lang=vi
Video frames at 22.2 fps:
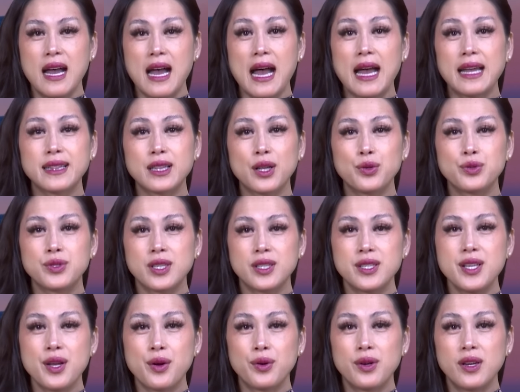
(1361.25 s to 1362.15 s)
Hai tàu
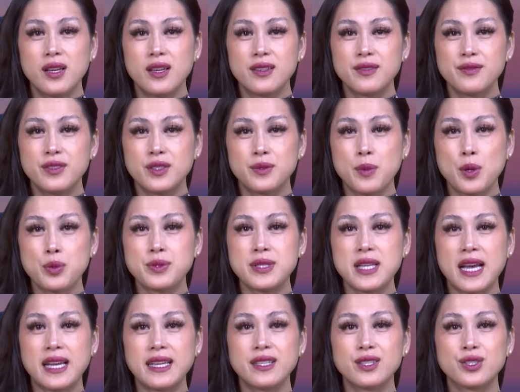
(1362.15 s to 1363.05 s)
chở dầu lớn vừa bốc
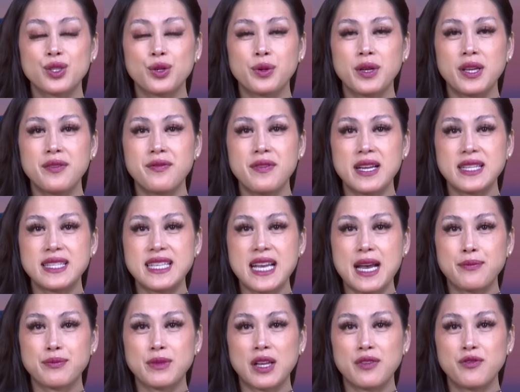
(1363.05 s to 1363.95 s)
cháy sau khi va
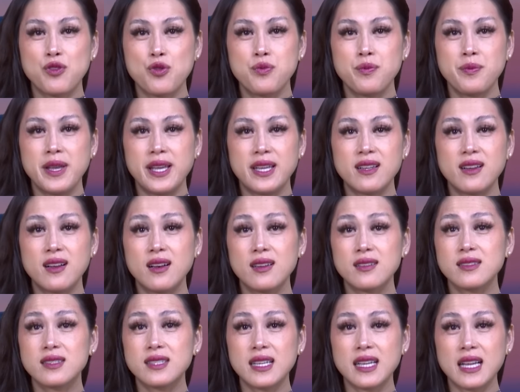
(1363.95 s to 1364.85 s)
chạm tại vùng biển
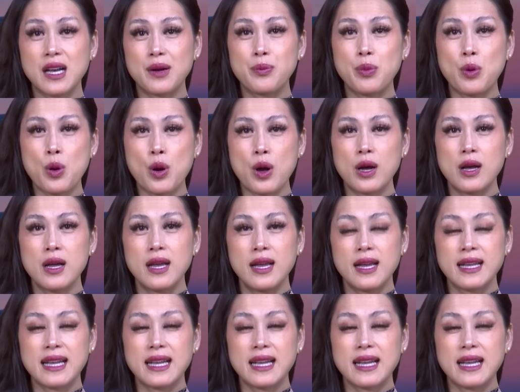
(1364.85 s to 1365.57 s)
gần Singapore,